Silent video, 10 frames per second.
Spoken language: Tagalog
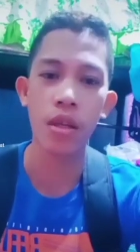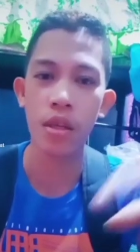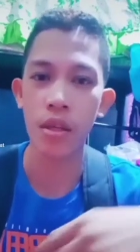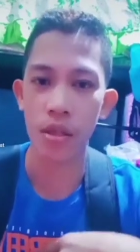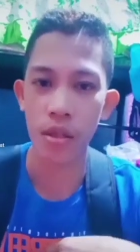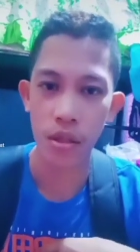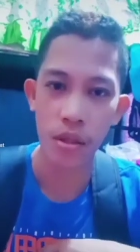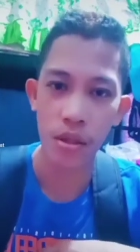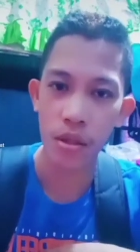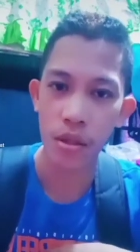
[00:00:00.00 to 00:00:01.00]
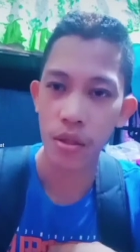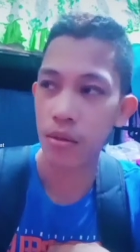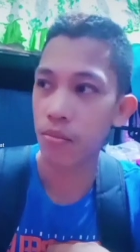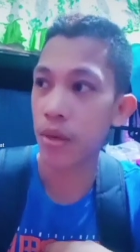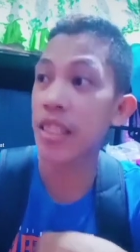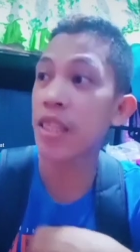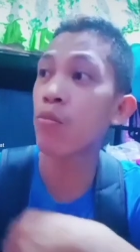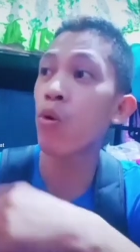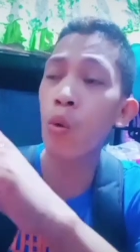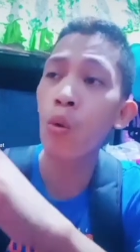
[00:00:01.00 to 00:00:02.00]
Ano, yun? ano yun ulit? Pasibok
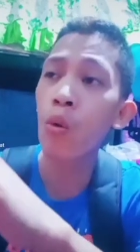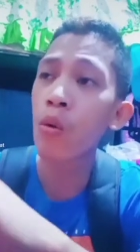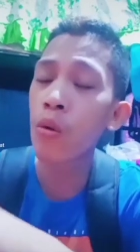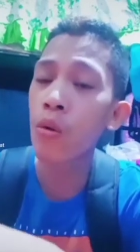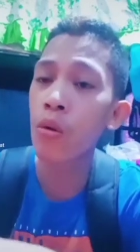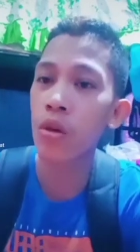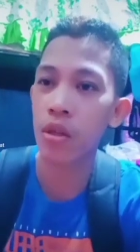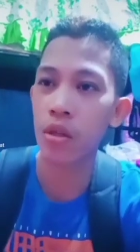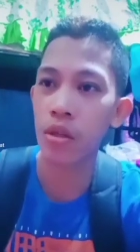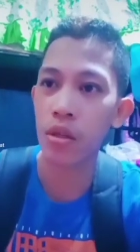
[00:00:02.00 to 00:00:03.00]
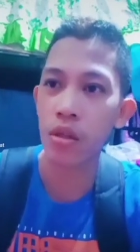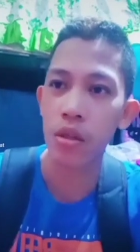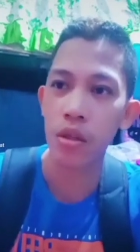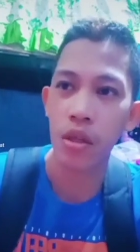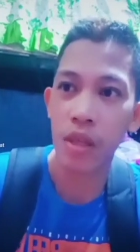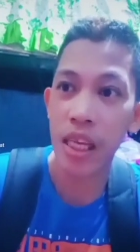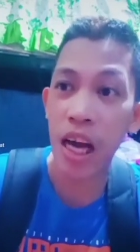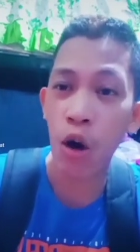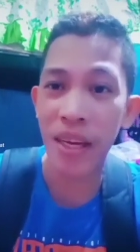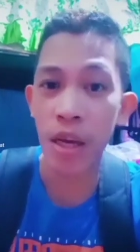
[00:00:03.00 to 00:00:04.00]
ko. Ano pasibok ko? Ikaw,
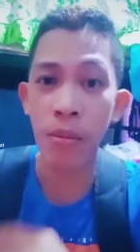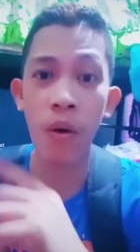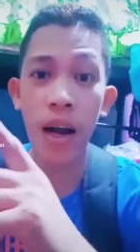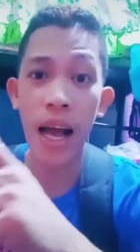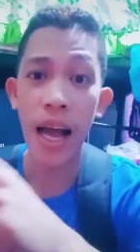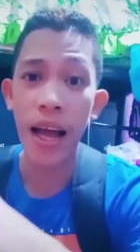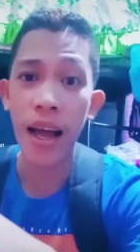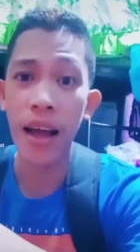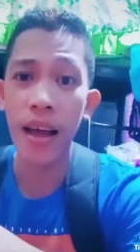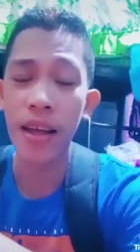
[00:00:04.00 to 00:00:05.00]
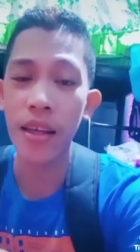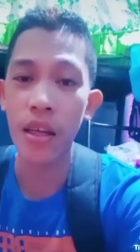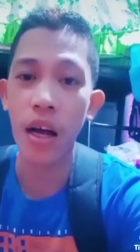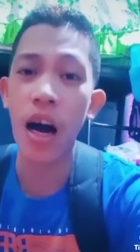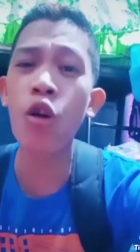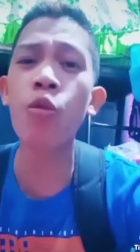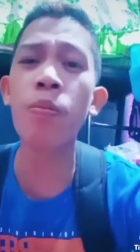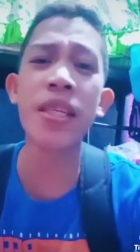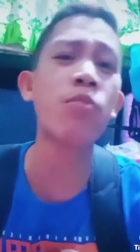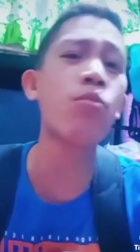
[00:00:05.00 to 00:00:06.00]
padabaw ka? Ah. Ako pasibok ko.